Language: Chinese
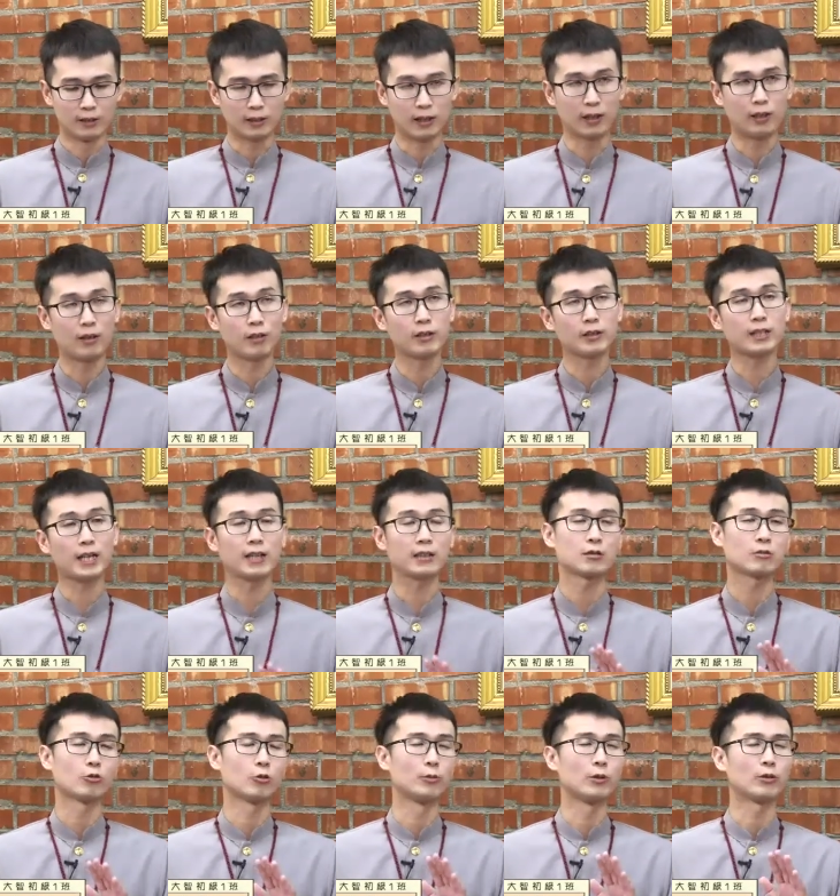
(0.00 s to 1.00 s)
然后一开
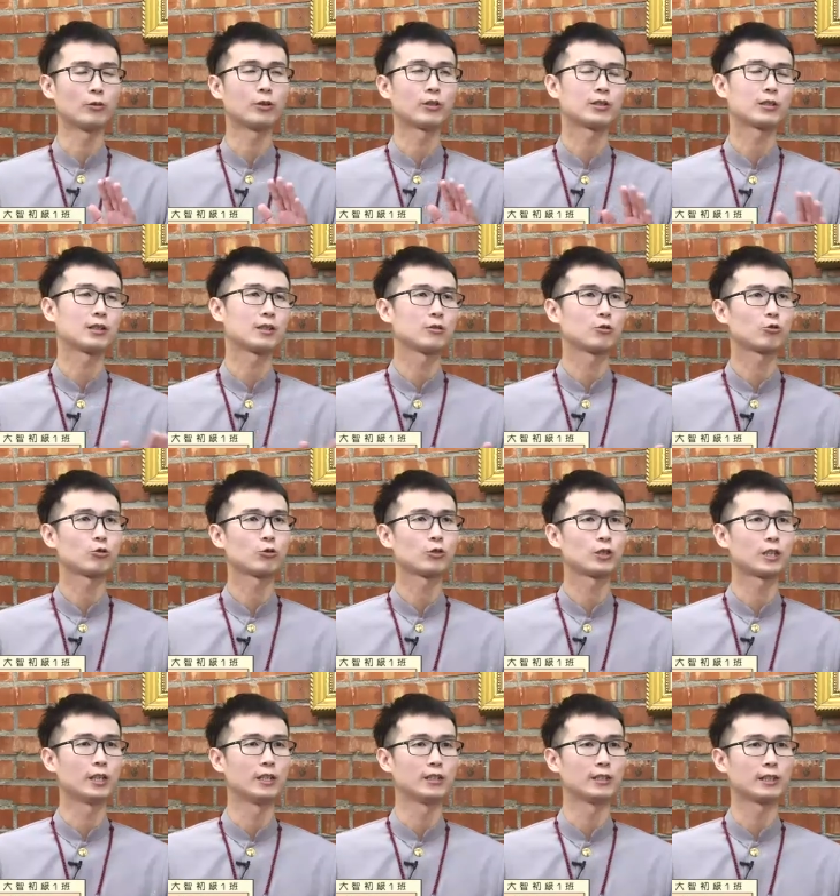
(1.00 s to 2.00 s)
始我们会先去
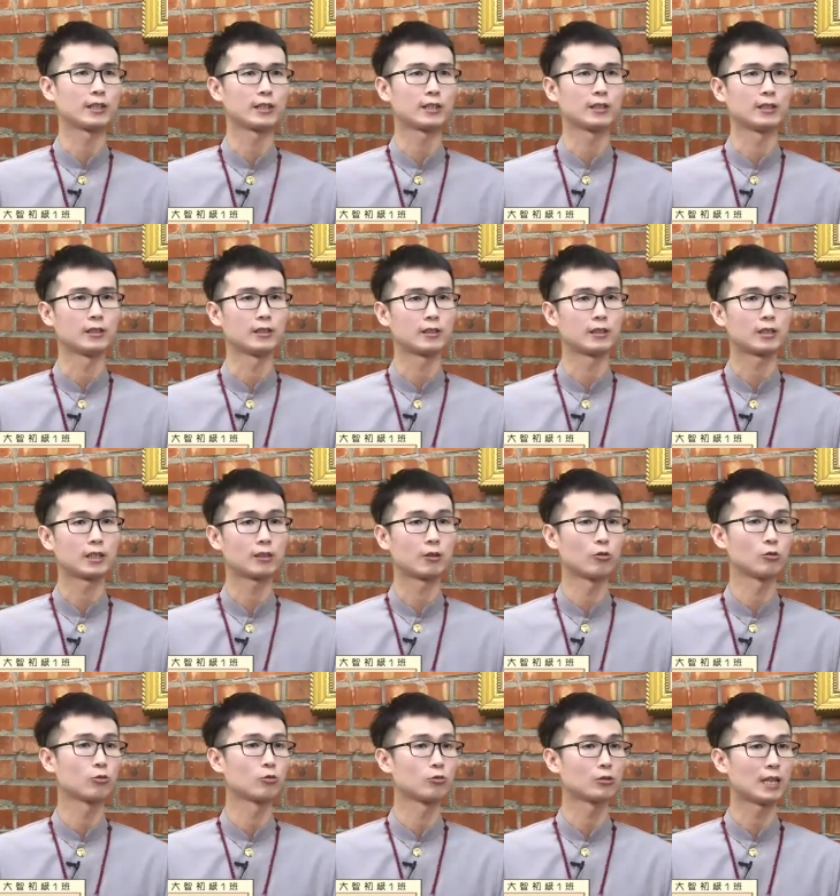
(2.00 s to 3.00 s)
跟那个天
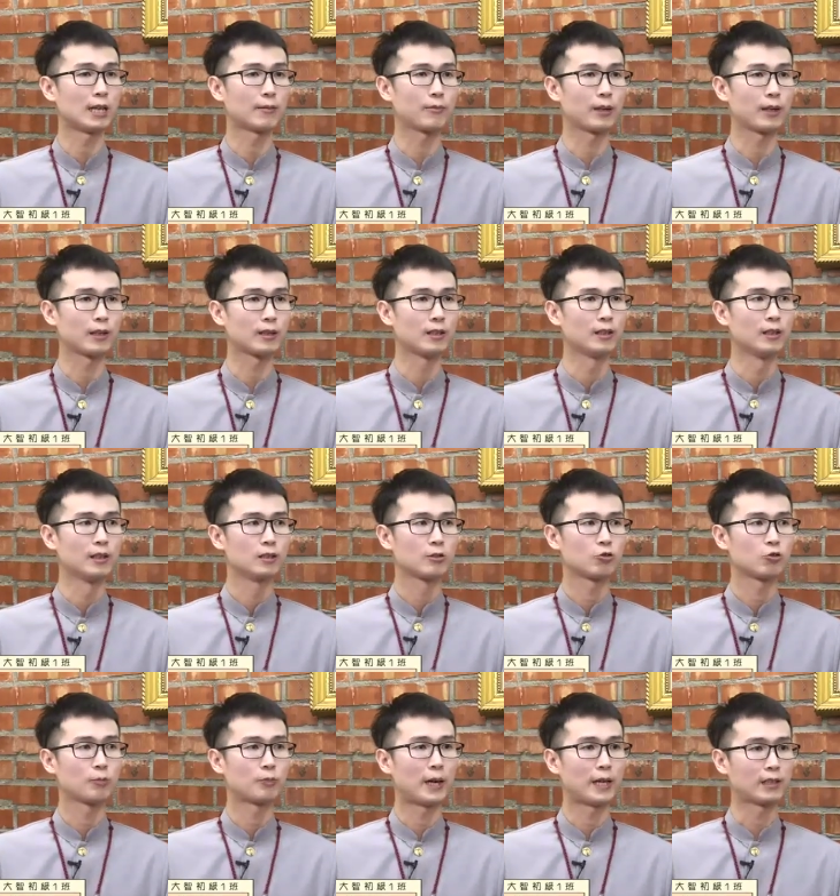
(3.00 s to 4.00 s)
公炉那边
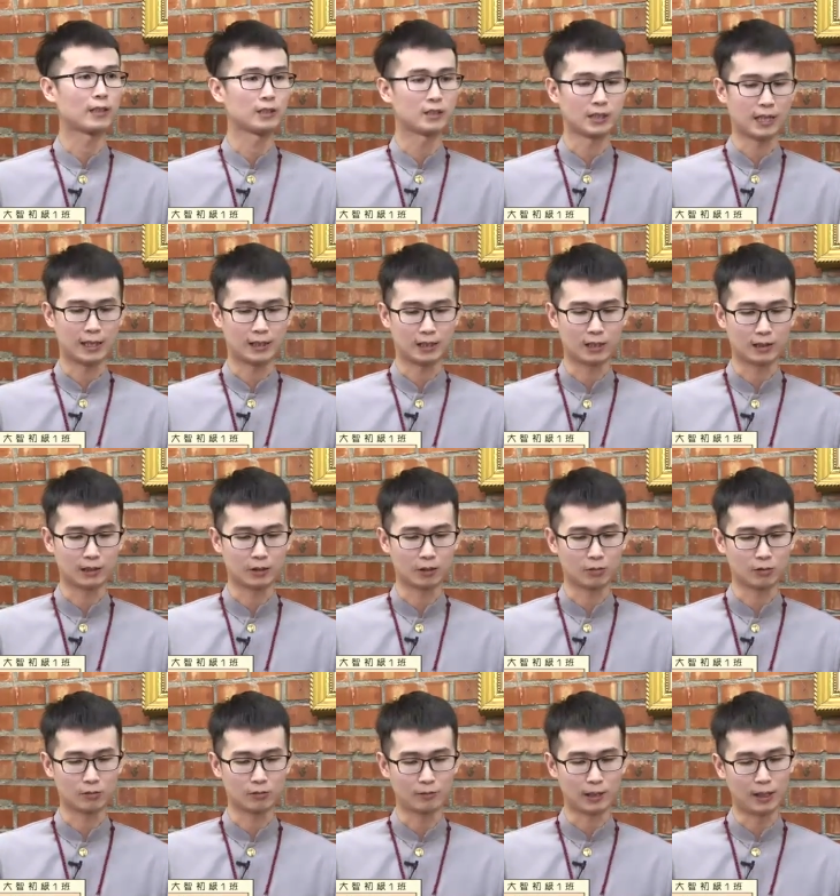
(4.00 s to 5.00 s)
去拜一下天
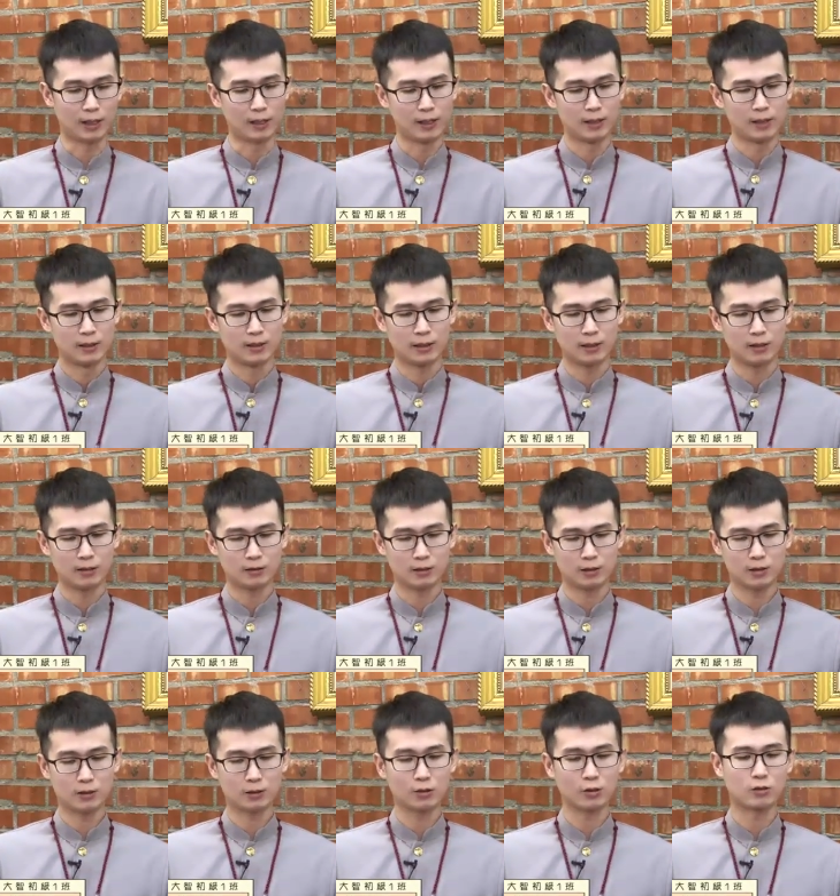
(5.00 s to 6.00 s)
公嘛，然后
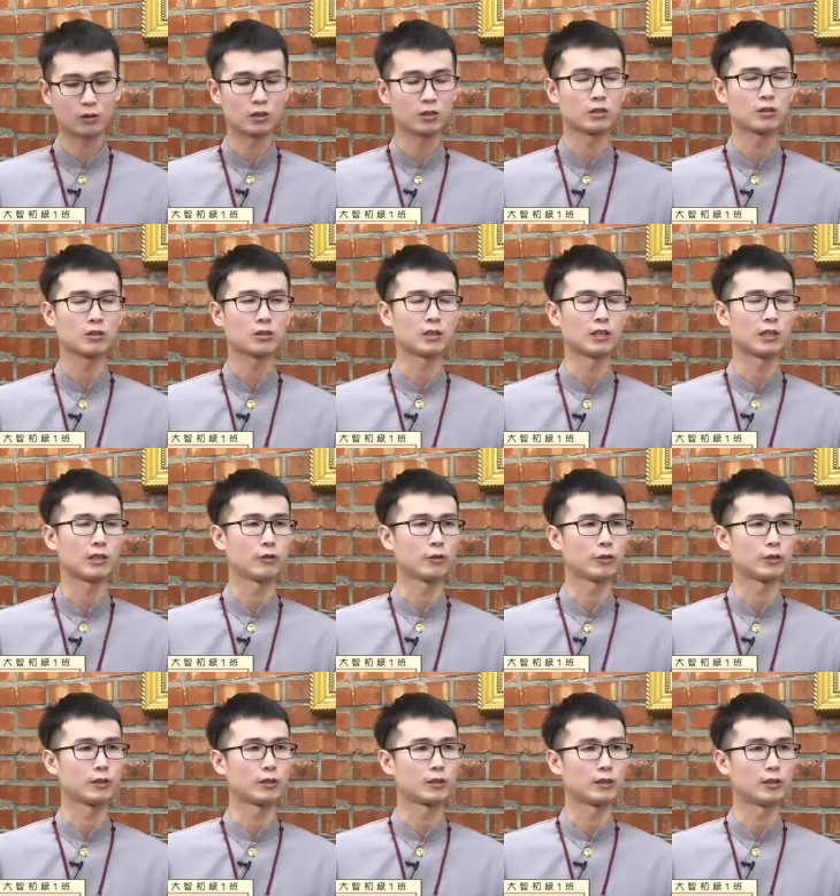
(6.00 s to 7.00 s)
这时候其实也
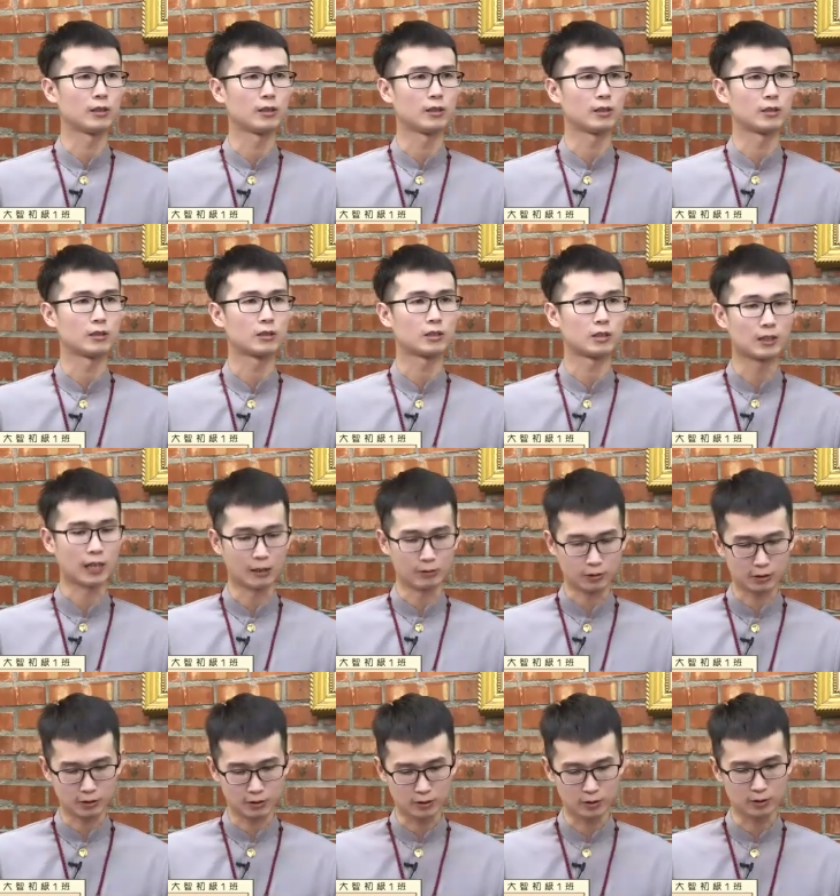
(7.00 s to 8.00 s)
有一个祈
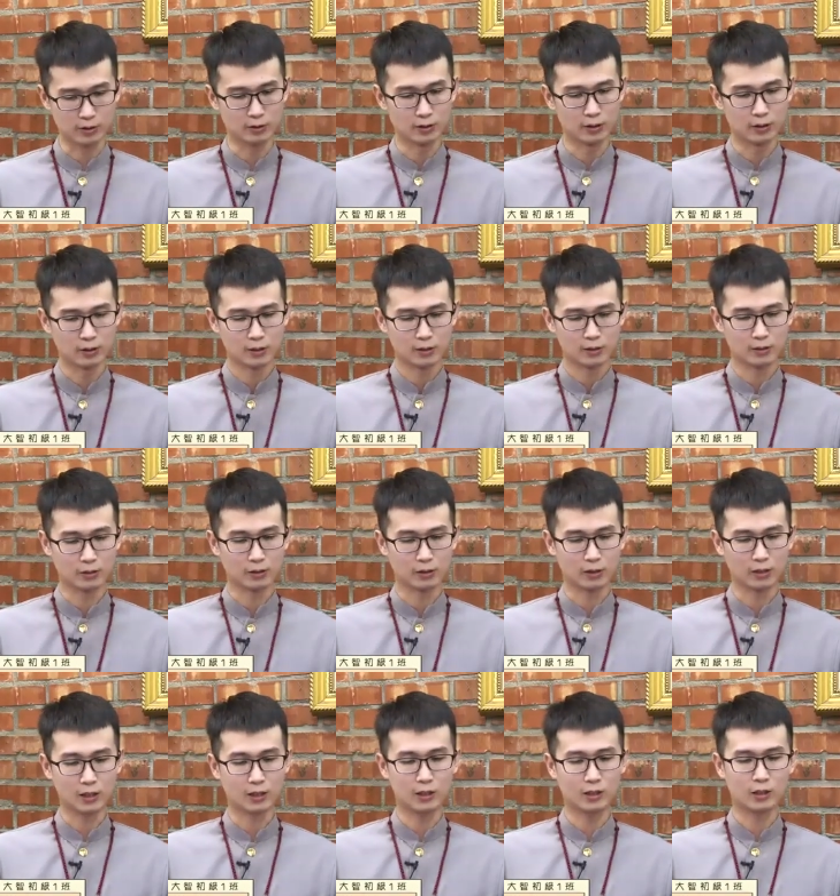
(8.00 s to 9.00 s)
祷词，
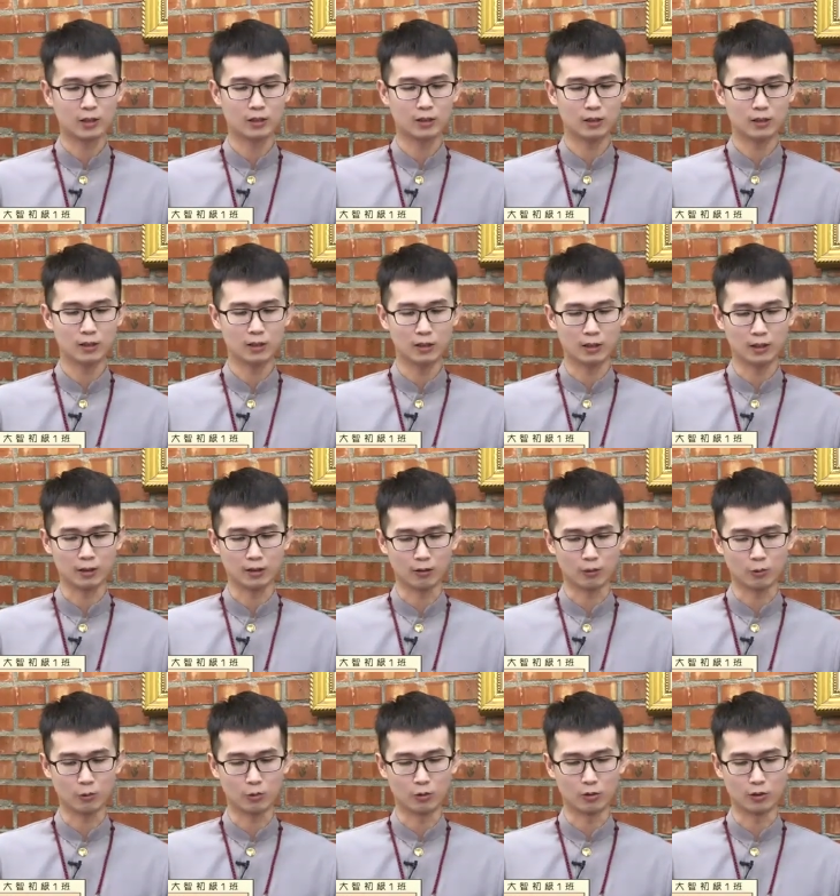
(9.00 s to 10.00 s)
是天清地
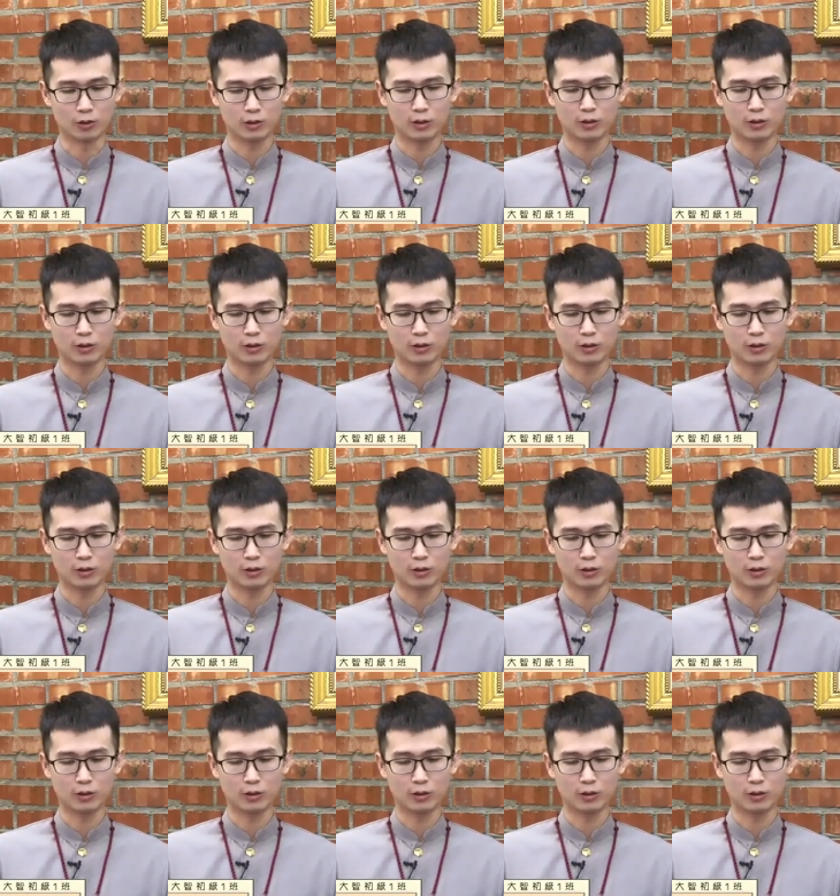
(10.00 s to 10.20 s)
灵，我